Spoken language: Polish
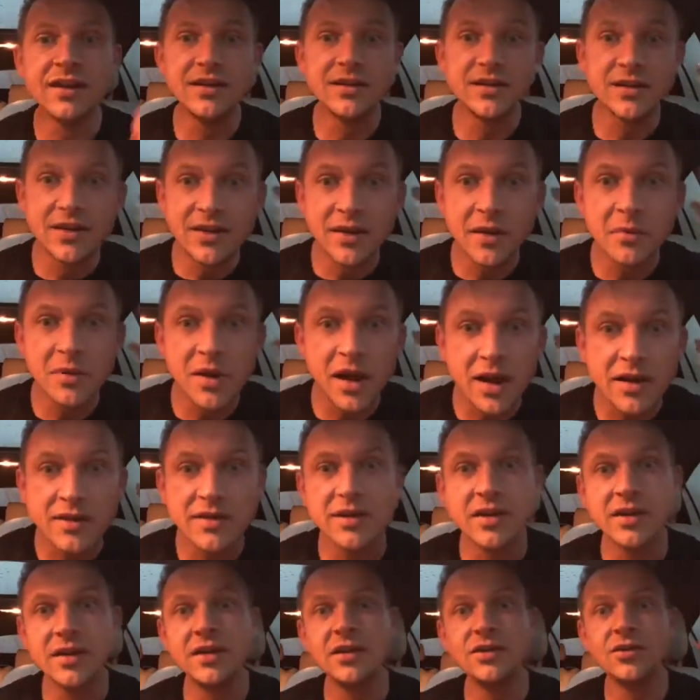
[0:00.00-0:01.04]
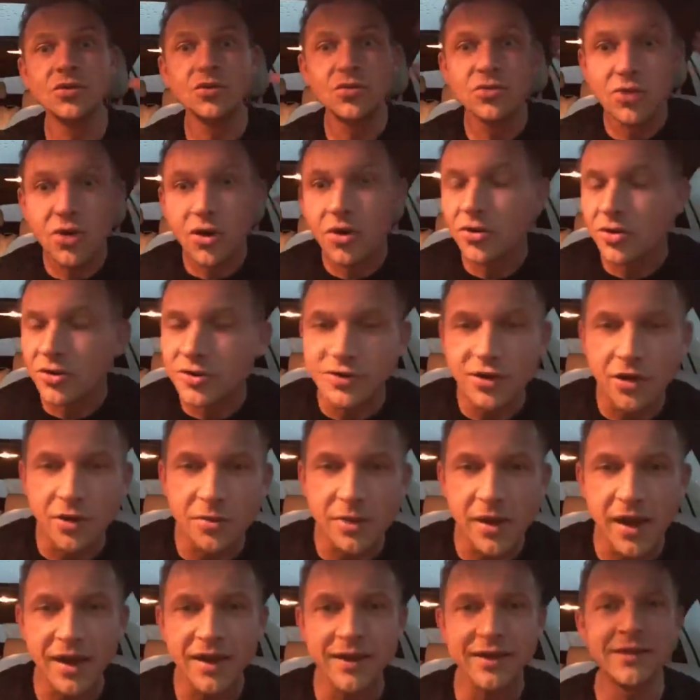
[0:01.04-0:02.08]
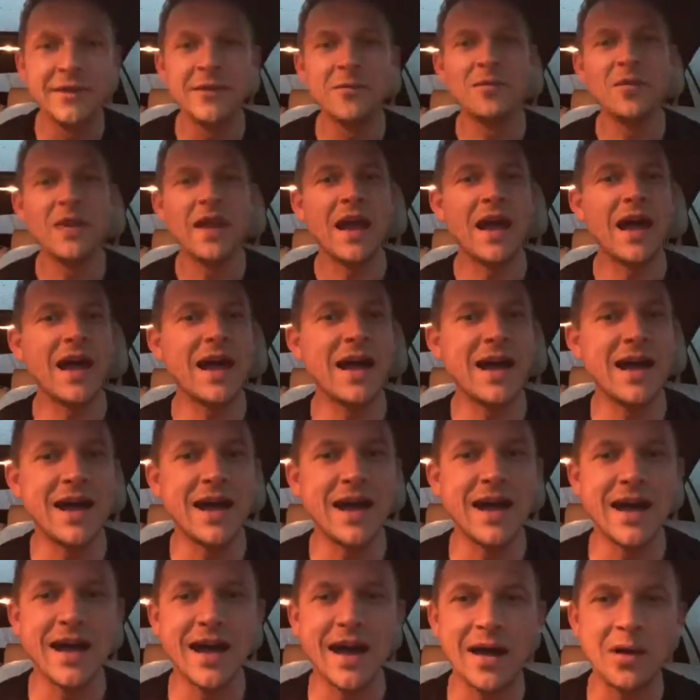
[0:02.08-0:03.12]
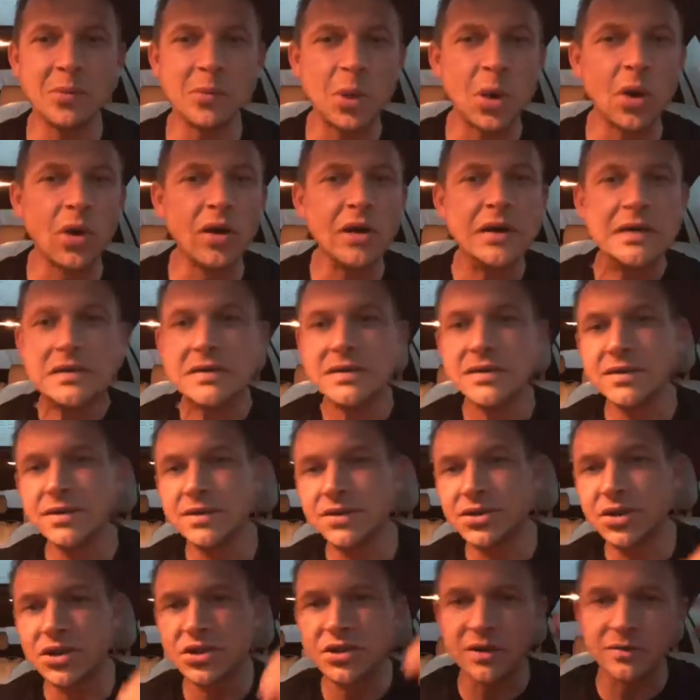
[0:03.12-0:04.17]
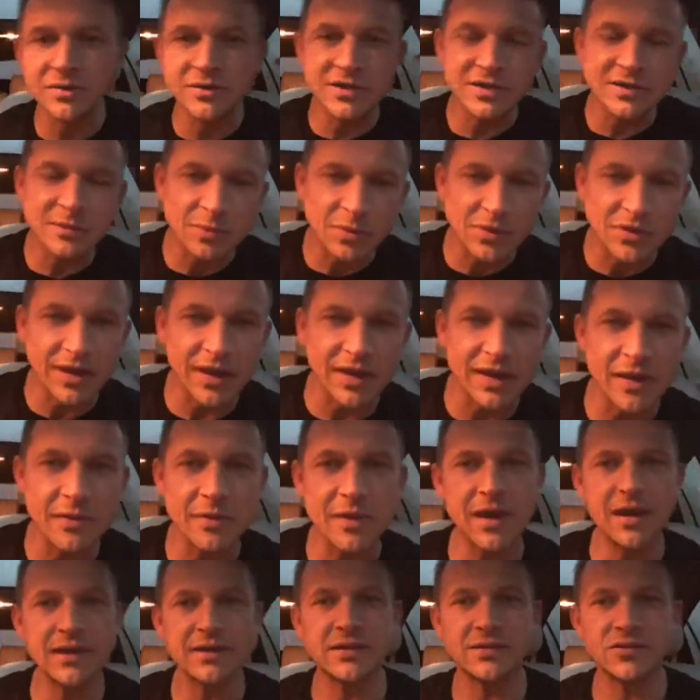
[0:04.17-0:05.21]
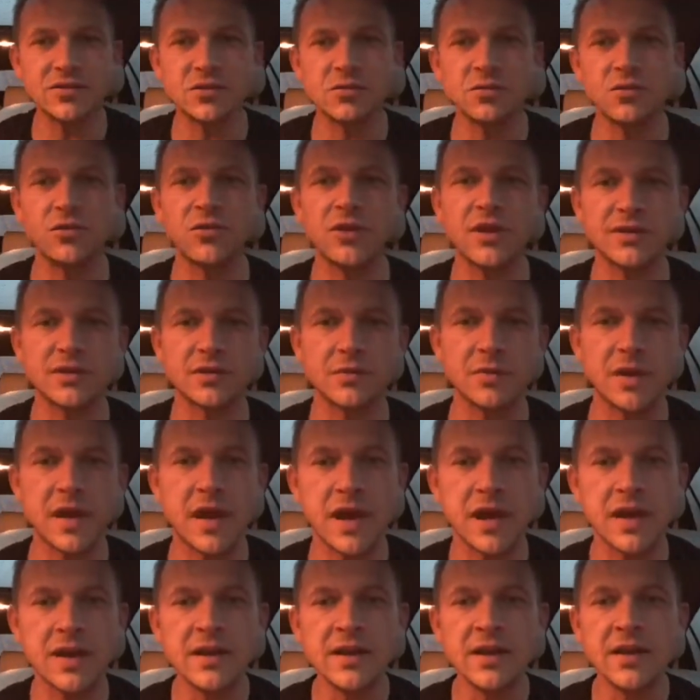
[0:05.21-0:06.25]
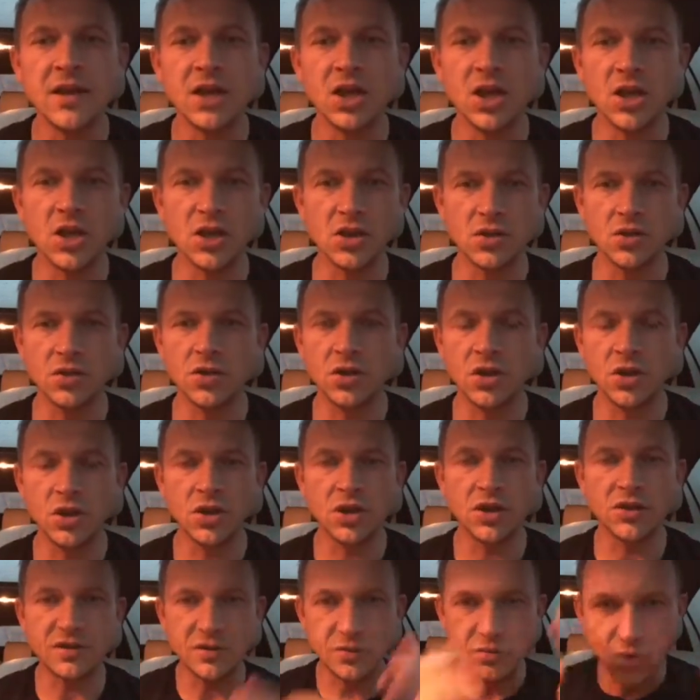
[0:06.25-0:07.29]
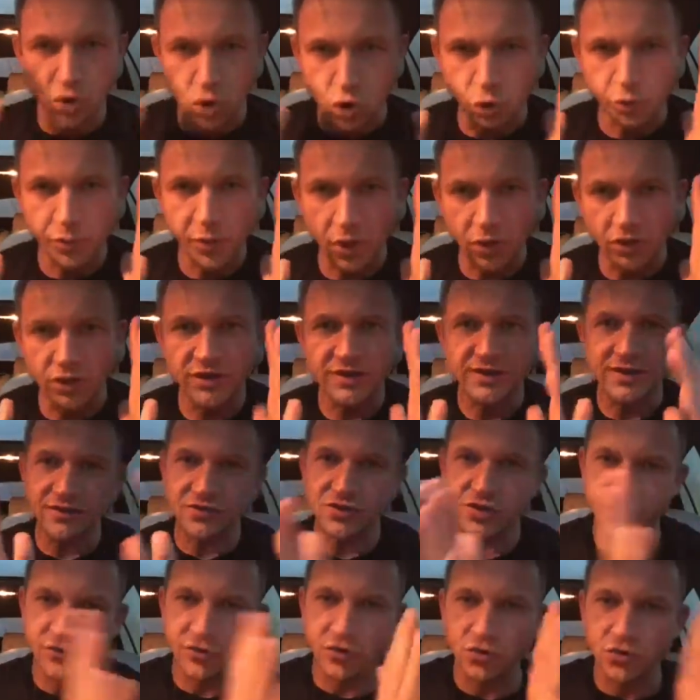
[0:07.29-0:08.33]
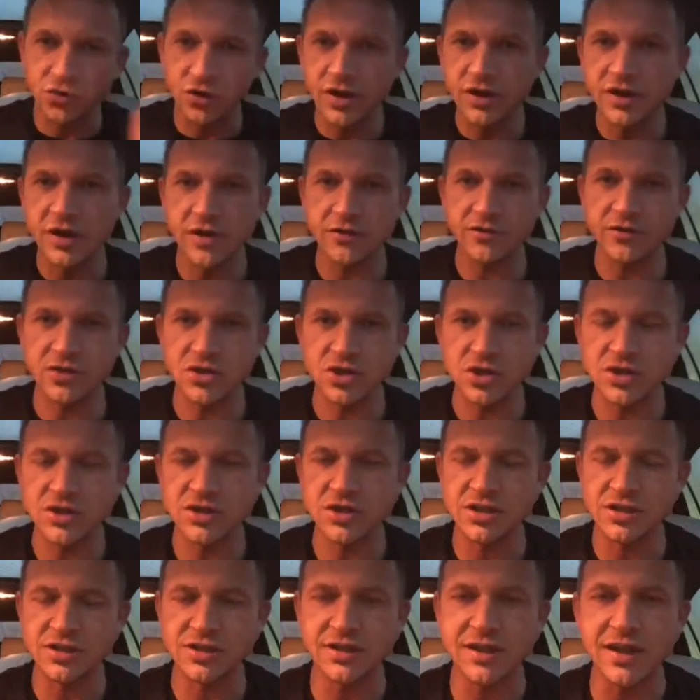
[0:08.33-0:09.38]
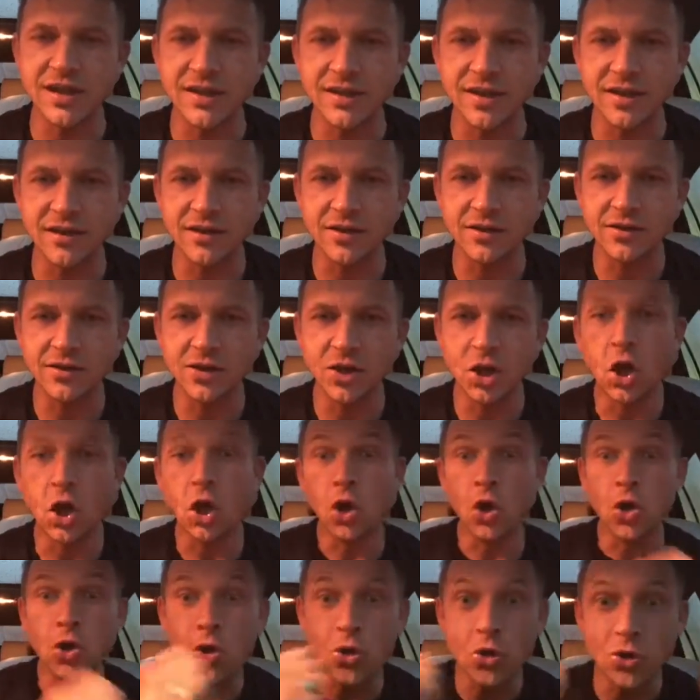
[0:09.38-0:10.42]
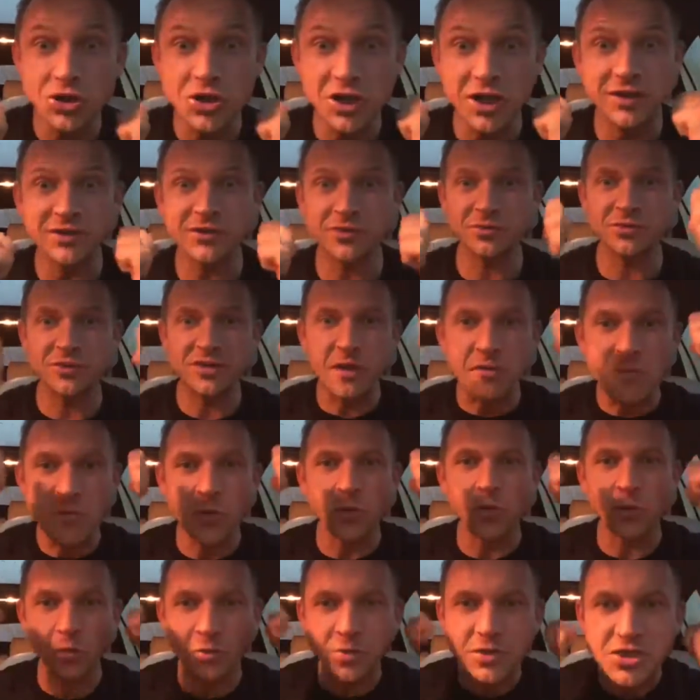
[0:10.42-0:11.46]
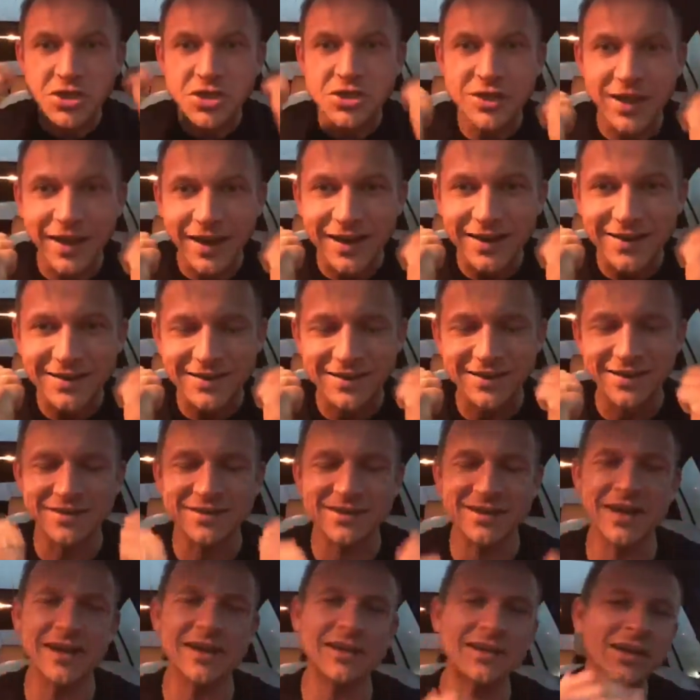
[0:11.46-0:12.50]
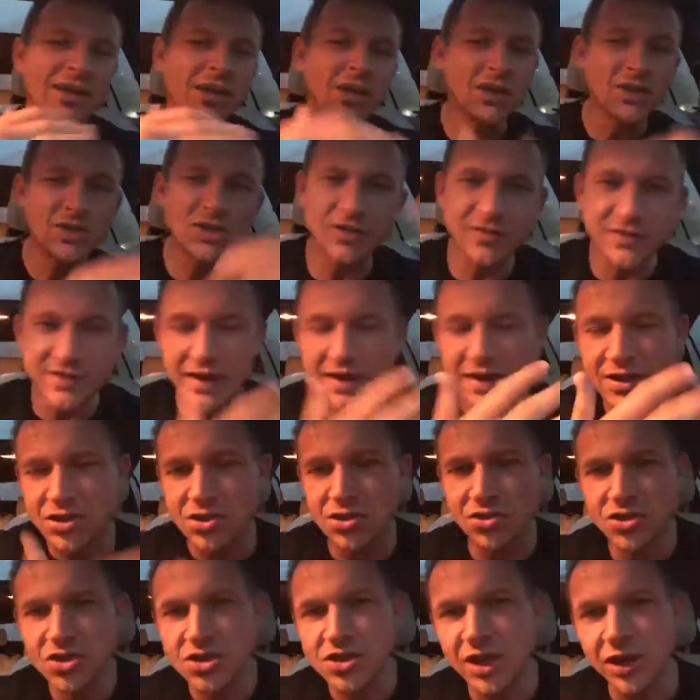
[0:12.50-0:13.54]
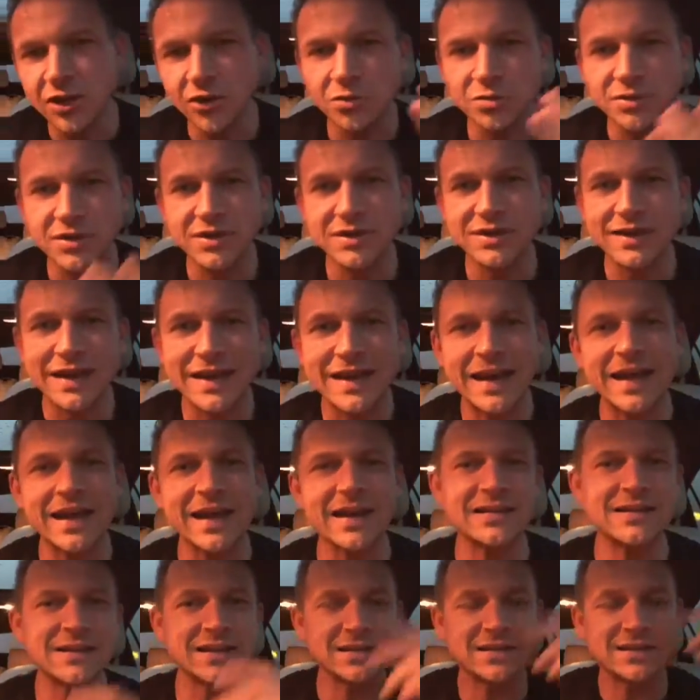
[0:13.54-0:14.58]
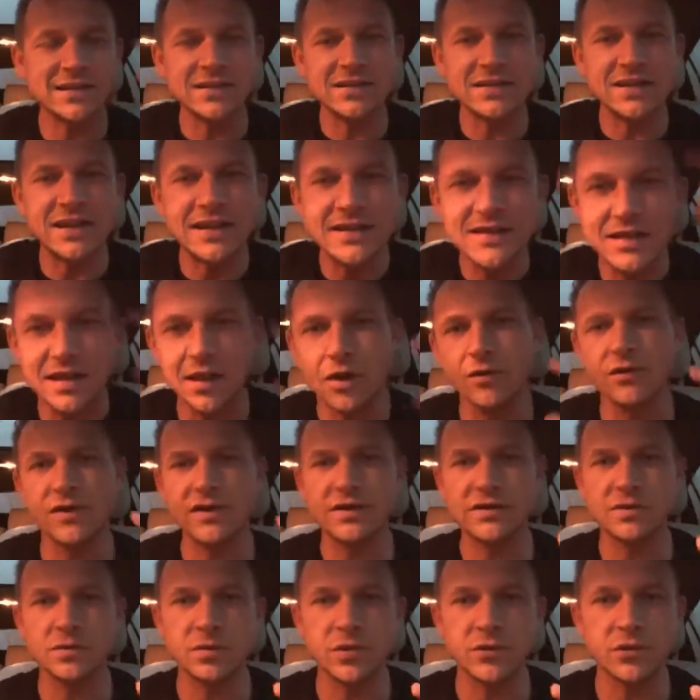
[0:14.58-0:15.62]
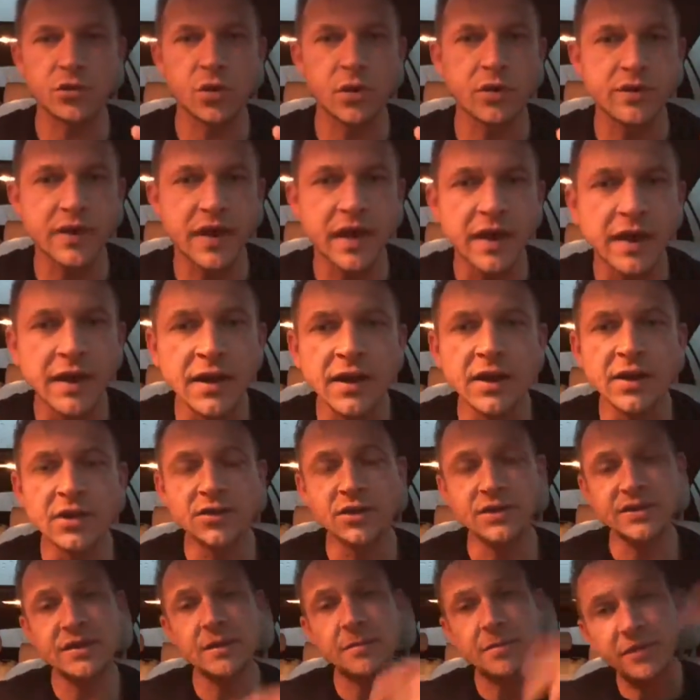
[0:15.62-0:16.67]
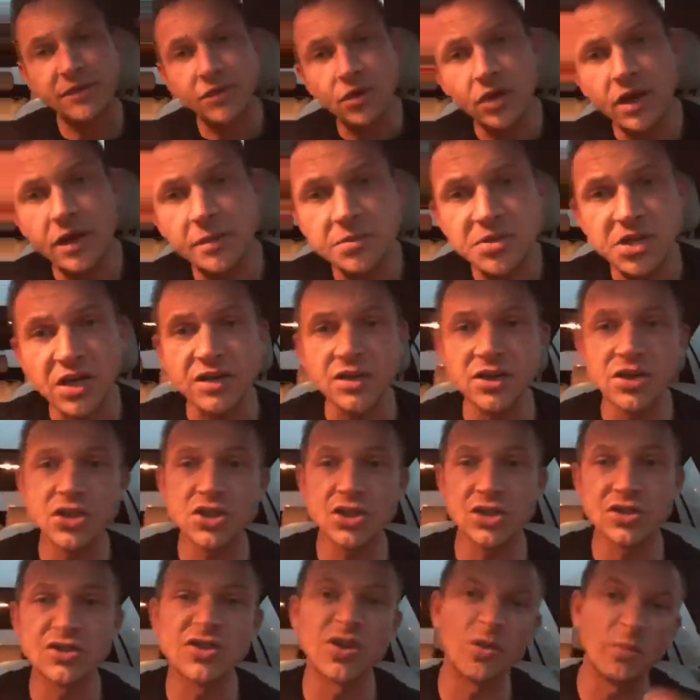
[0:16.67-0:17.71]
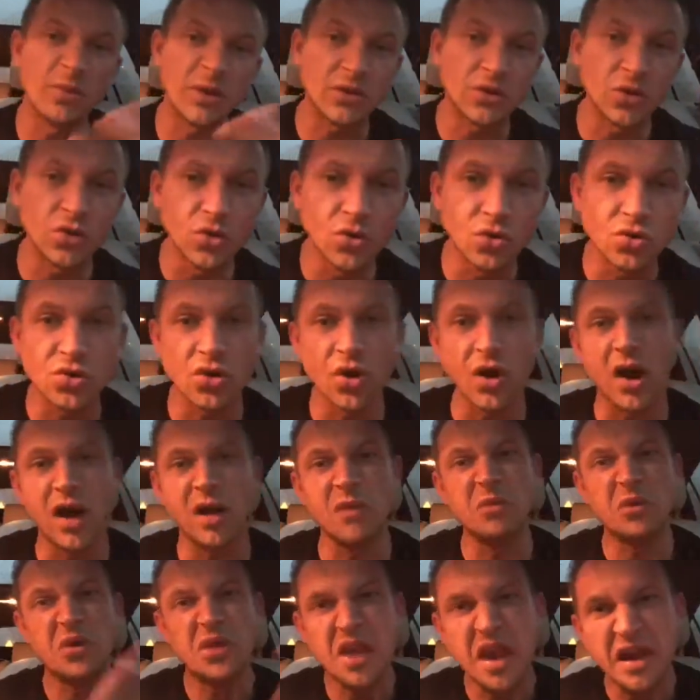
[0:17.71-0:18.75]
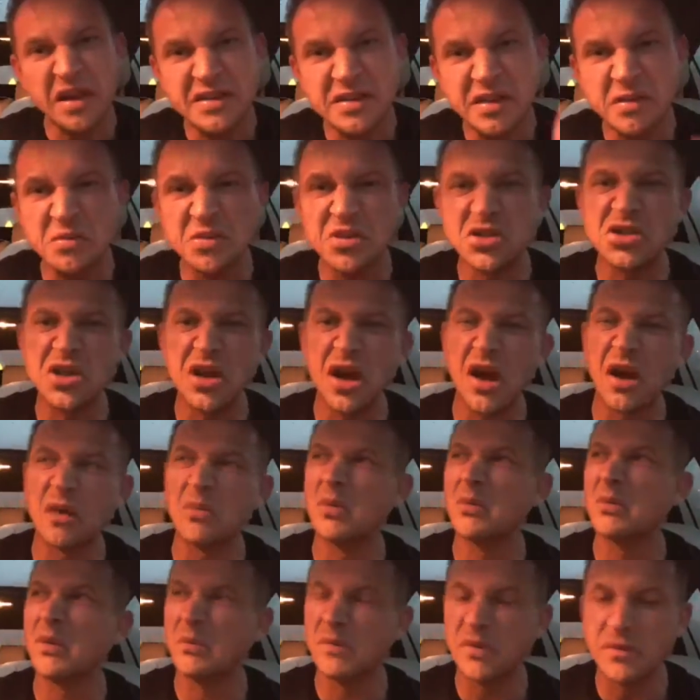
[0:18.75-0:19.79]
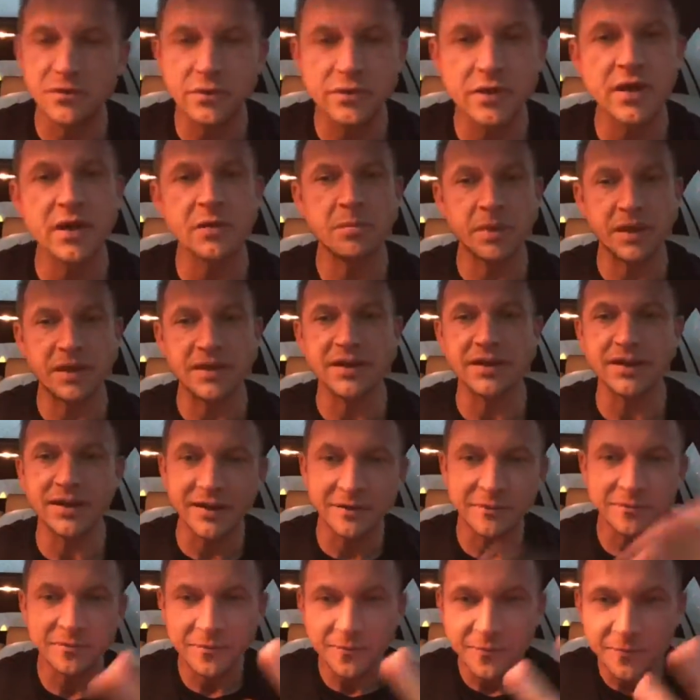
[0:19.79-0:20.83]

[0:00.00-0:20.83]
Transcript: y, nie dam rady, jutro to zrobię, a, albo y, gdzieś tam ze spotkaniami, a ja zawsze mówię sobie, jestem skupiony i zawsze wykonuję najważniejsze zadania ludzie chcą ze mną robić interesy, tak? Czyli w zależności jaką deklarację chcesz zainstalować sobie w głowie, to jest na pewno lepsza niż zrobię to jutro, albo nie chce mi się, albo mam, mam wyrypane, nie?